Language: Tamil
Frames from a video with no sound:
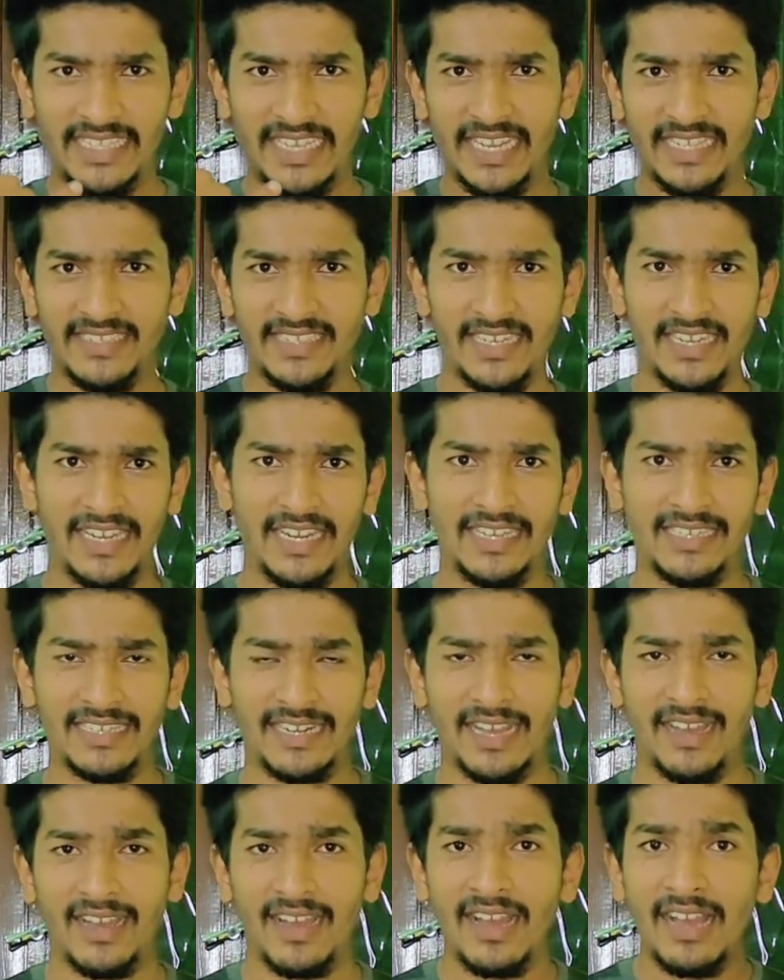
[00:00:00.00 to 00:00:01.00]
எஜுகேஷன்
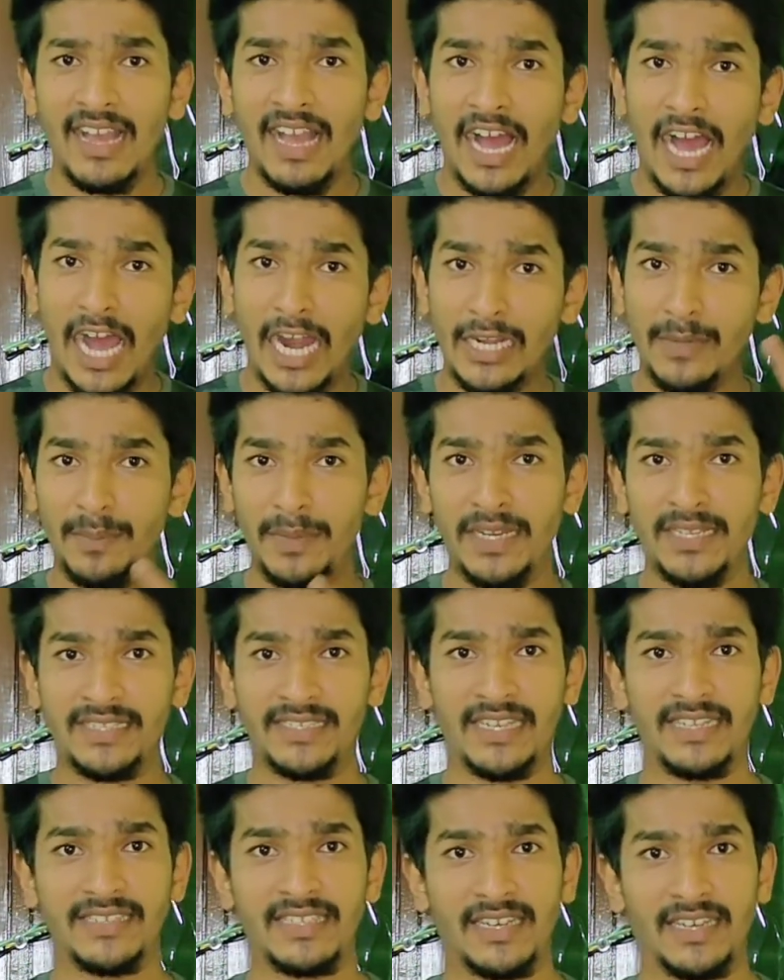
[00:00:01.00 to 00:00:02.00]
ரிலேட்டடாக
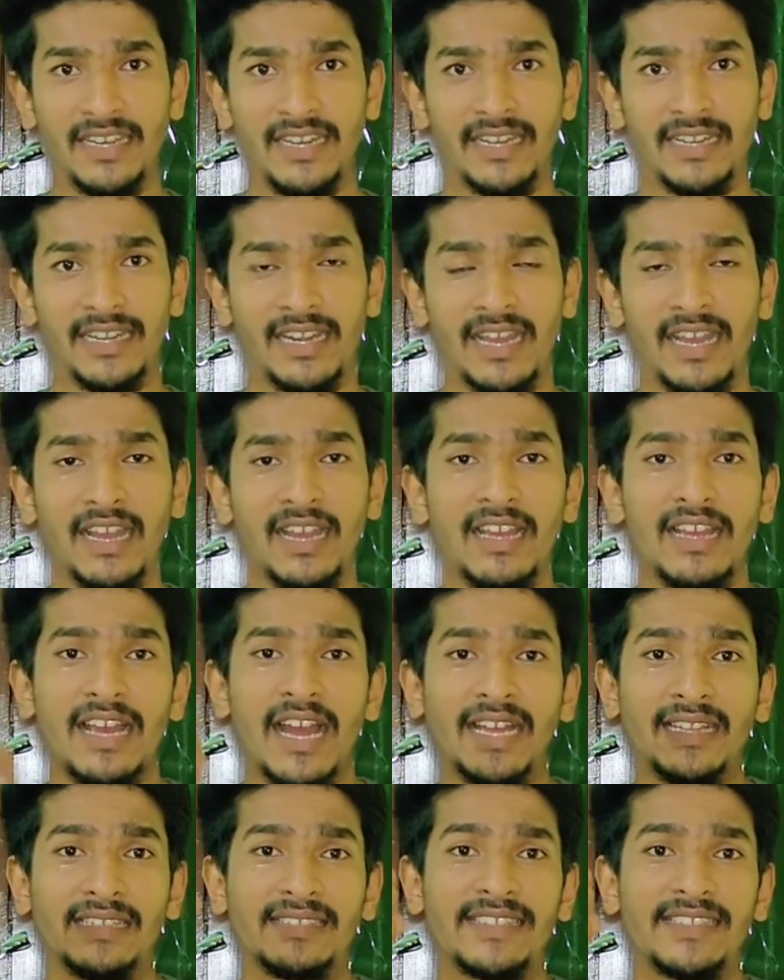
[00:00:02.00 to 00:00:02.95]
அட்மினிஸ்ட்ரேஷன் ரிலேட்டடாக